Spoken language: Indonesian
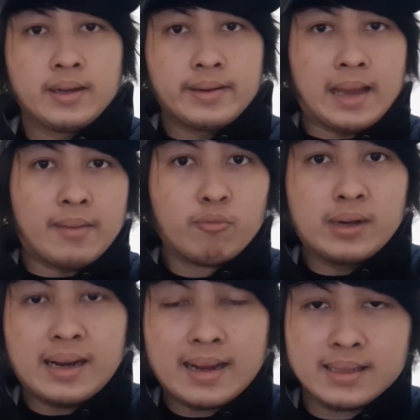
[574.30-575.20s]
Nah,
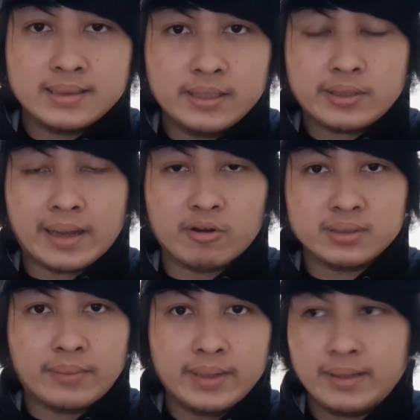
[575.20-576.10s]
mulailah si
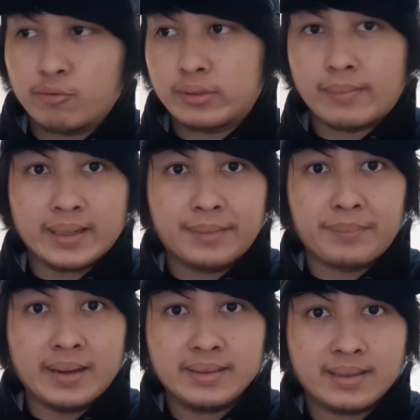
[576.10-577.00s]
Carlos Nem ini udah
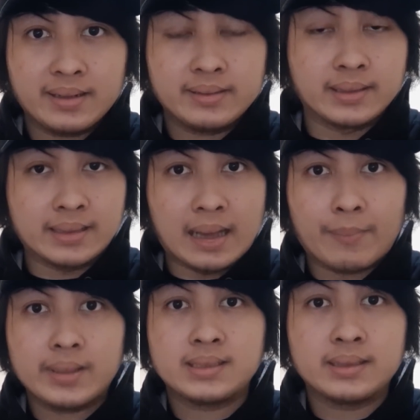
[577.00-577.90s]
makin panik kan tentang
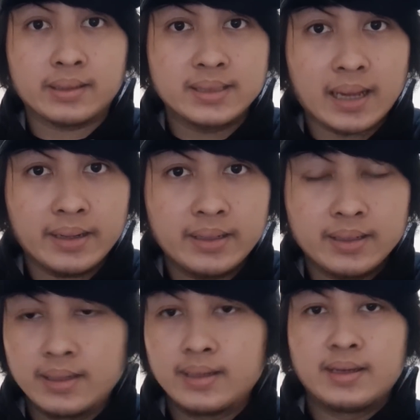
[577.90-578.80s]
apa sih yang terjadi.
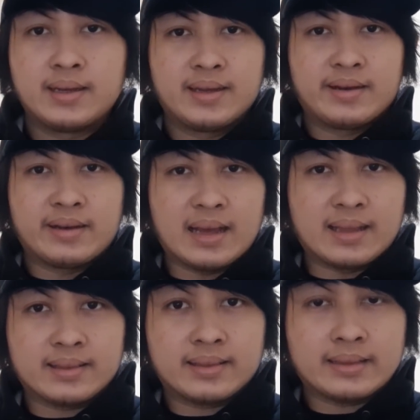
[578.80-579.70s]

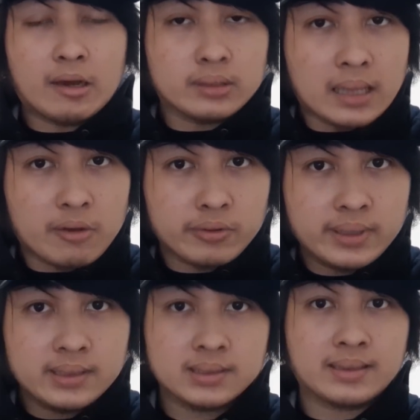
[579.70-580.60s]
Nah, tahu-tahu
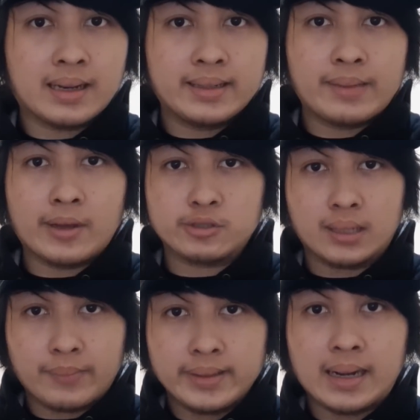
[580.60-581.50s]
nih setelah dia
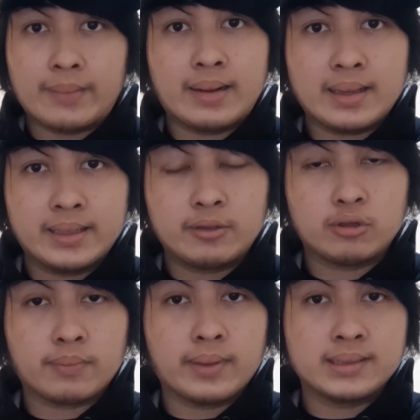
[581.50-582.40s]
masuk lebih dalam lagi
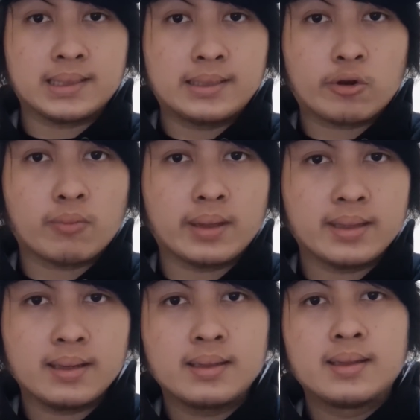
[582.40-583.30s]
untuk mengecek di
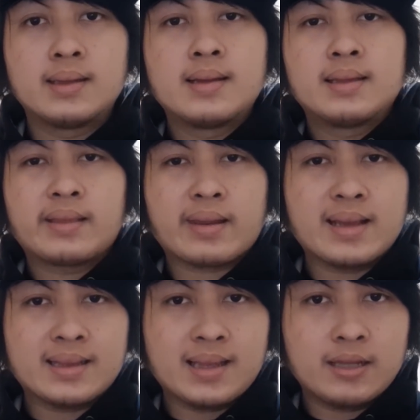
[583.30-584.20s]
rumahnya,
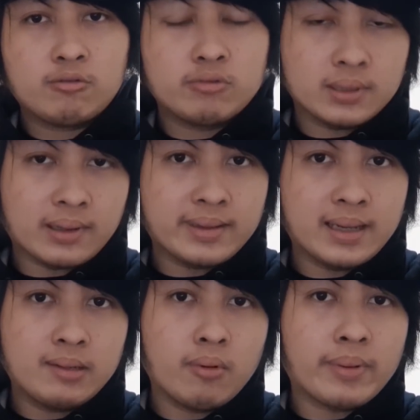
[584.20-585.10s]
ternyata itu udah
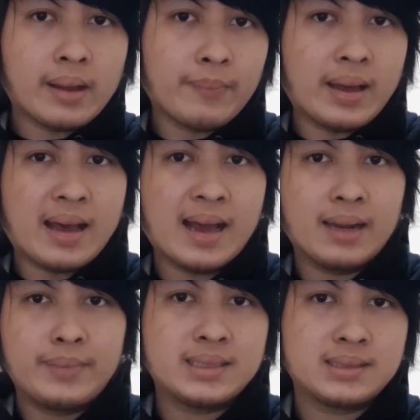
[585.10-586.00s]
terjadi beberapa
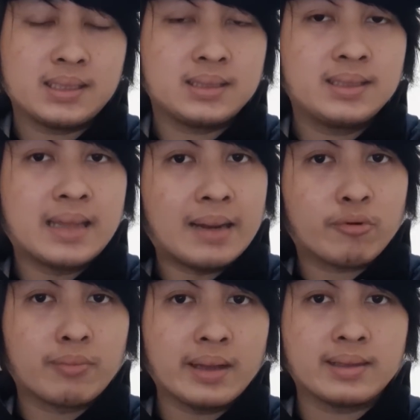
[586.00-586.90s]
hal mistis di dalam
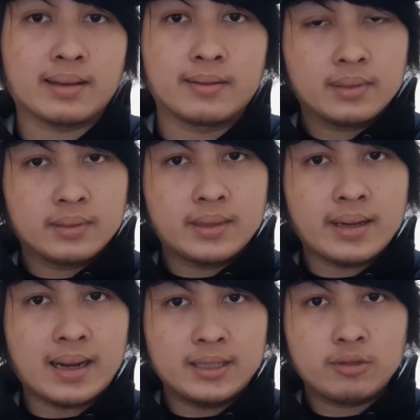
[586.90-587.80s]
rumahnya.
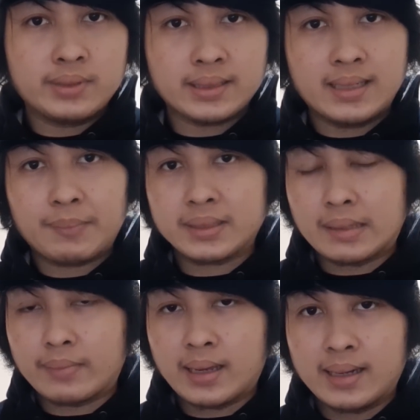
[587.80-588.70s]
Dan hal itu bisa dilihat
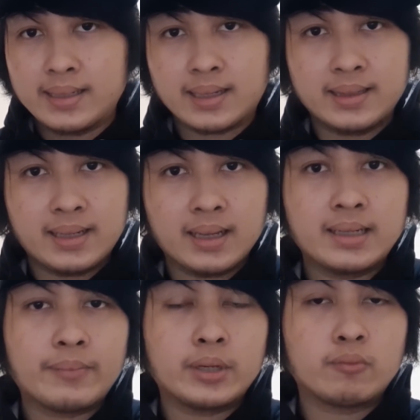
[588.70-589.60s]
pertama kali ketika
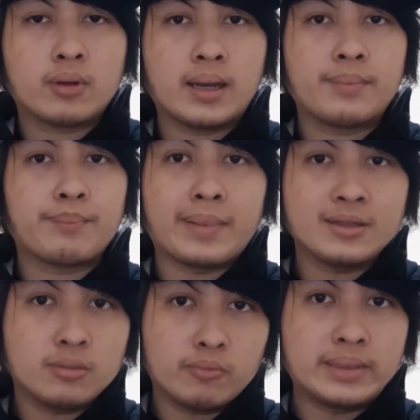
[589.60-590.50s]
dia menemukan
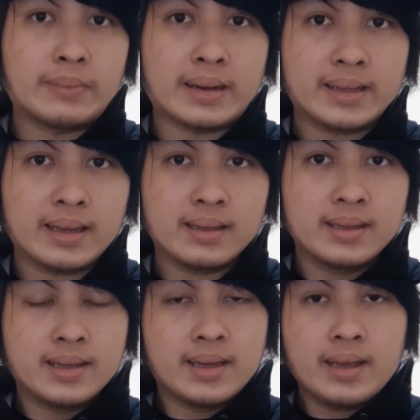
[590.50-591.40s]
patung Bunda Maria
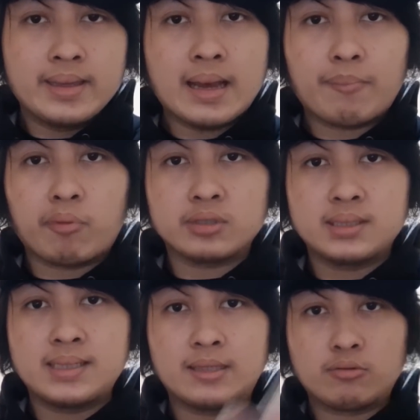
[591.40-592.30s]
yang
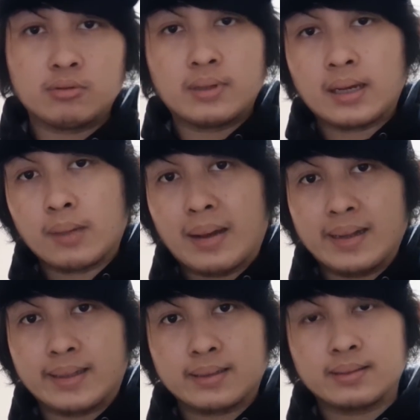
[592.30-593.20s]
posisinya itu udah
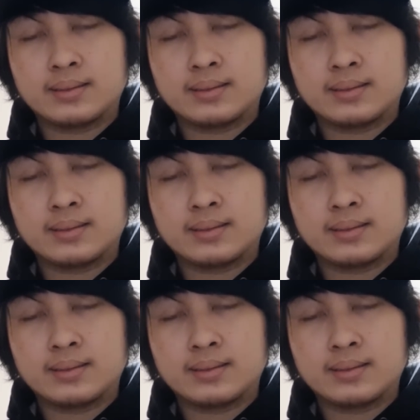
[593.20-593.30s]
kebalik.